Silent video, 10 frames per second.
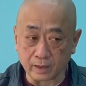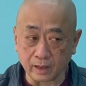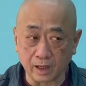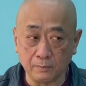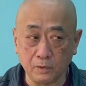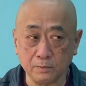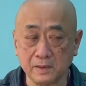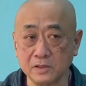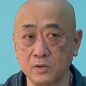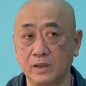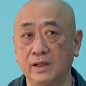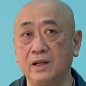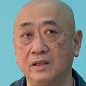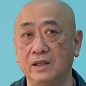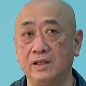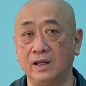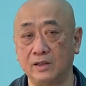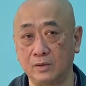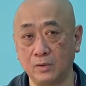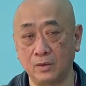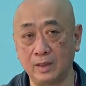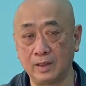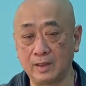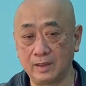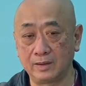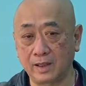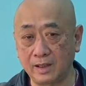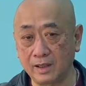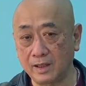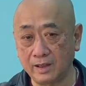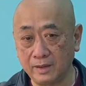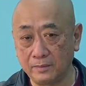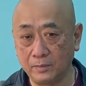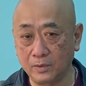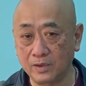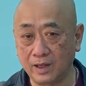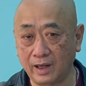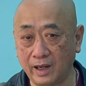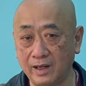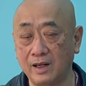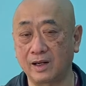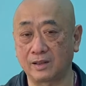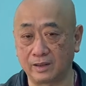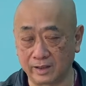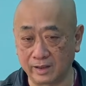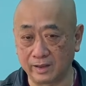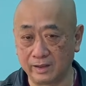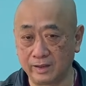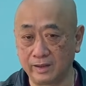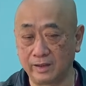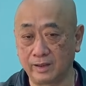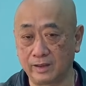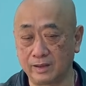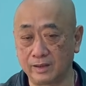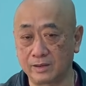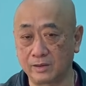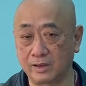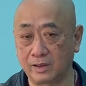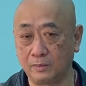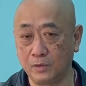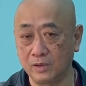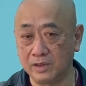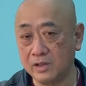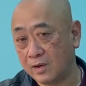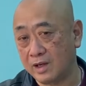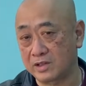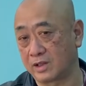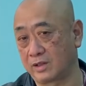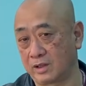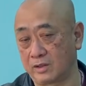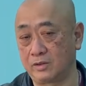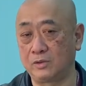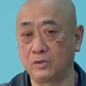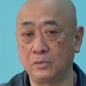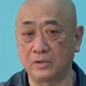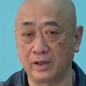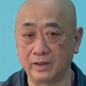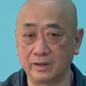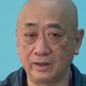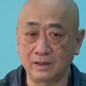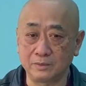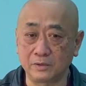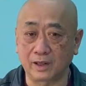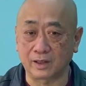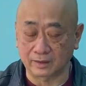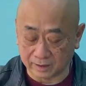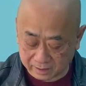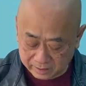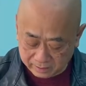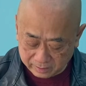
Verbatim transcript: だからボールパーソンが慣れていないとなかなかねボールが入らなかったり、えー、それからボールがにこ入っちゃったりっていうこともねなくもなかったです。